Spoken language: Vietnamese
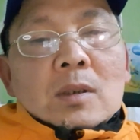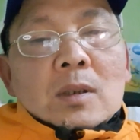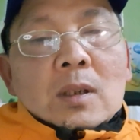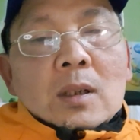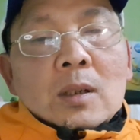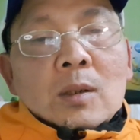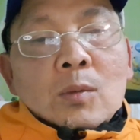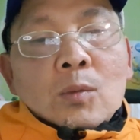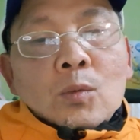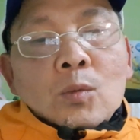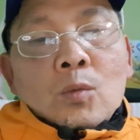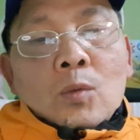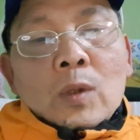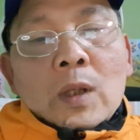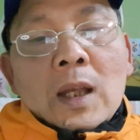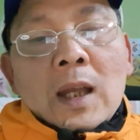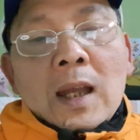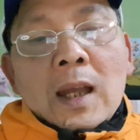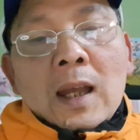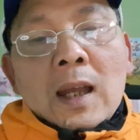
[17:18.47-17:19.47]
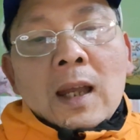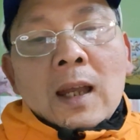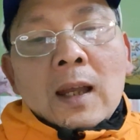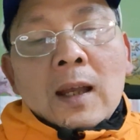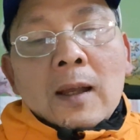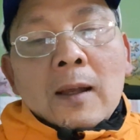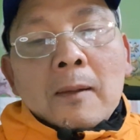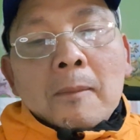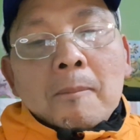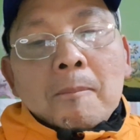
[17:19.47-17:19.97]
à,
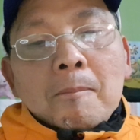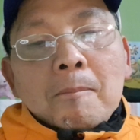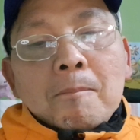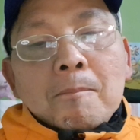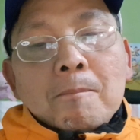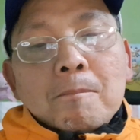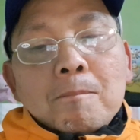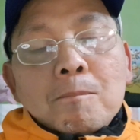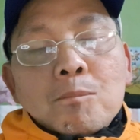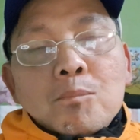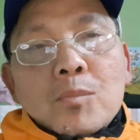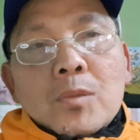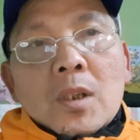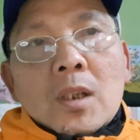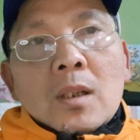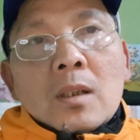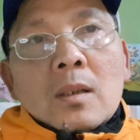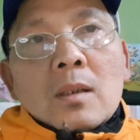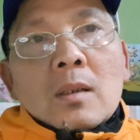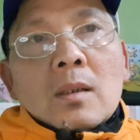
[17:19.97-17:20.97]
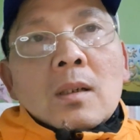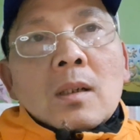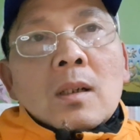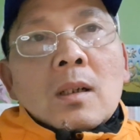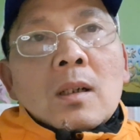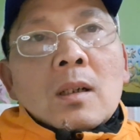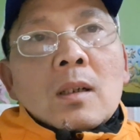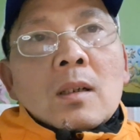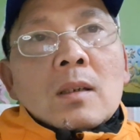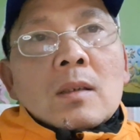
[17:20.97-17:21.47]
và
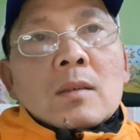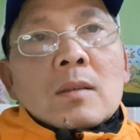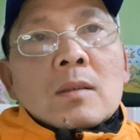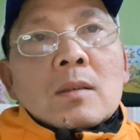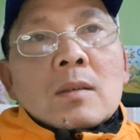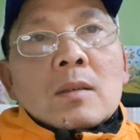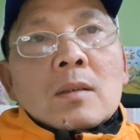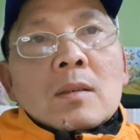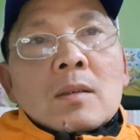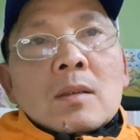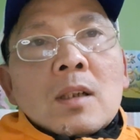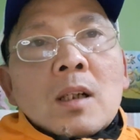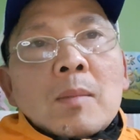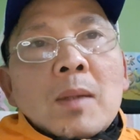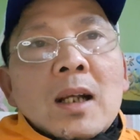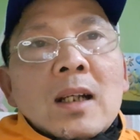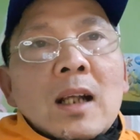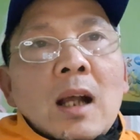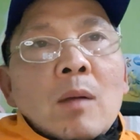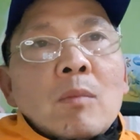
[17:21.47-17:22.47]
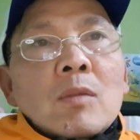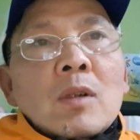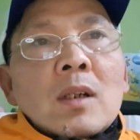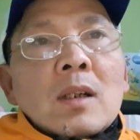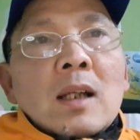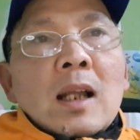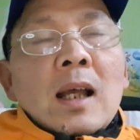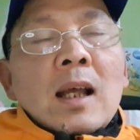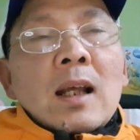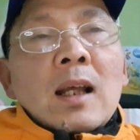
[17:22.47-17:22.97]
uh, cơ bản cộng
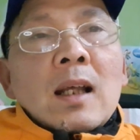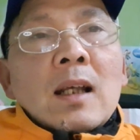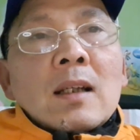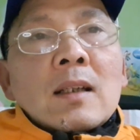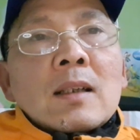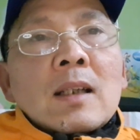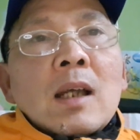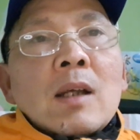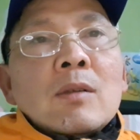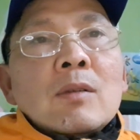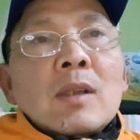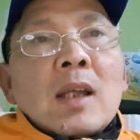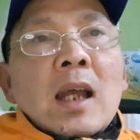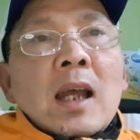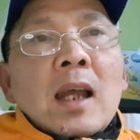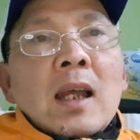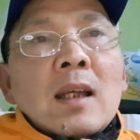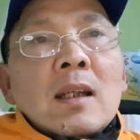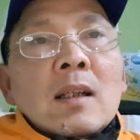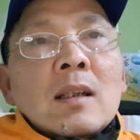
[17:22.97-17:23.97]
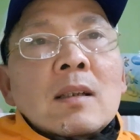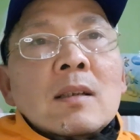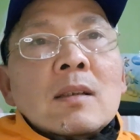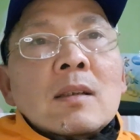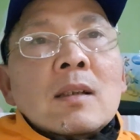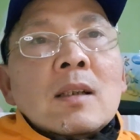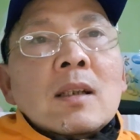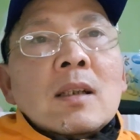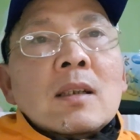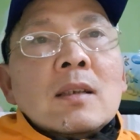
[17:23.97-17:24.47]
là kéo dài
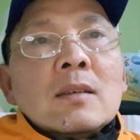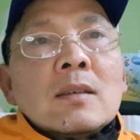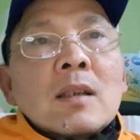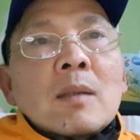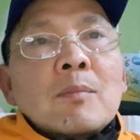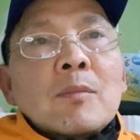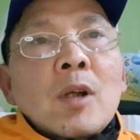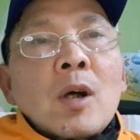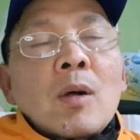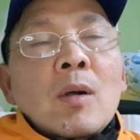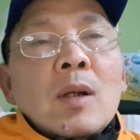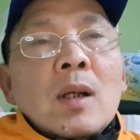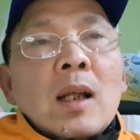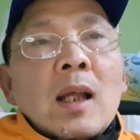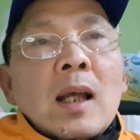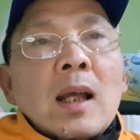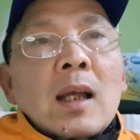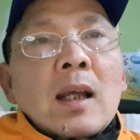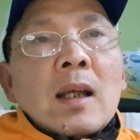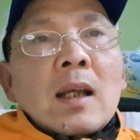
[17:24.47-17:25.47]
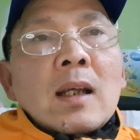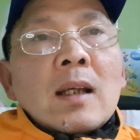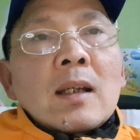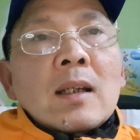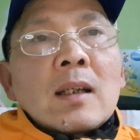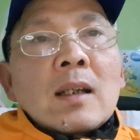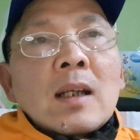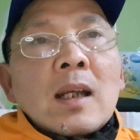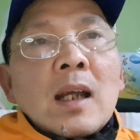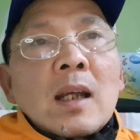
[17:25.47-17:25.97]
lên gấp đôi là
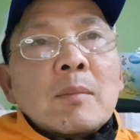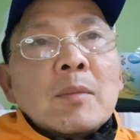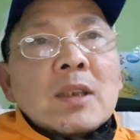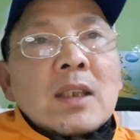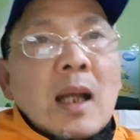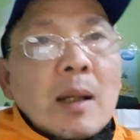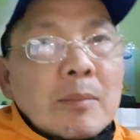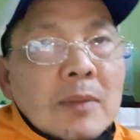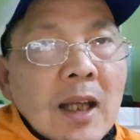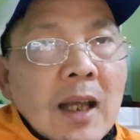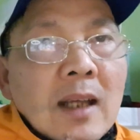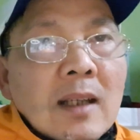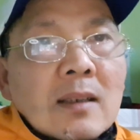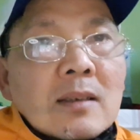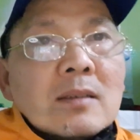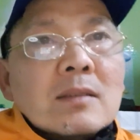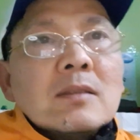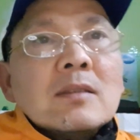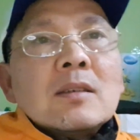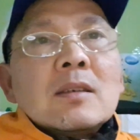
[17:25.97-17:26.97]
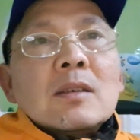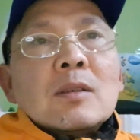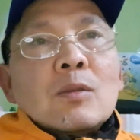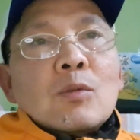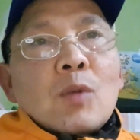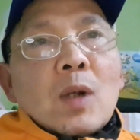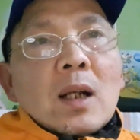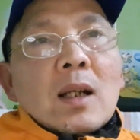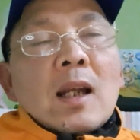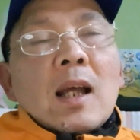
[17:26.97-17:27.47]
28 tháng
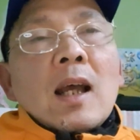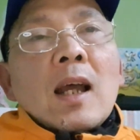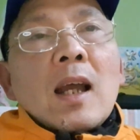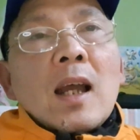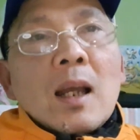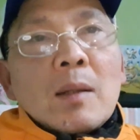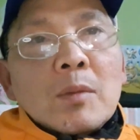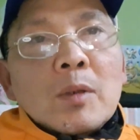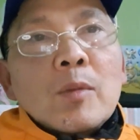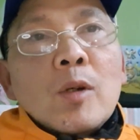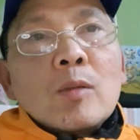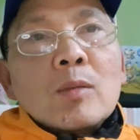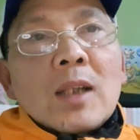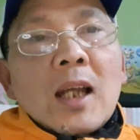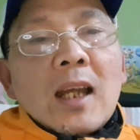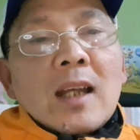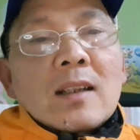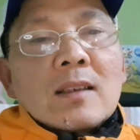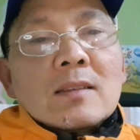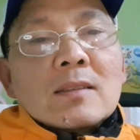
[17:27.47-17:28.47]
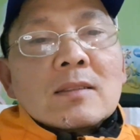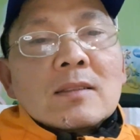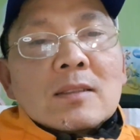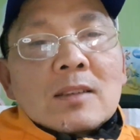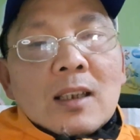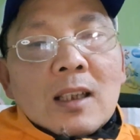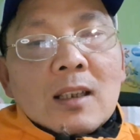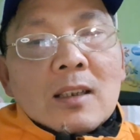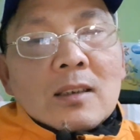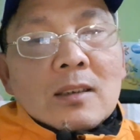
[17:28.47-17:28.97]
hoặc là 24 tháng
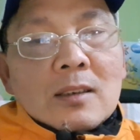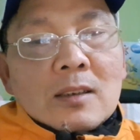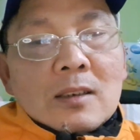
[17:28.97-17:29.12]
ha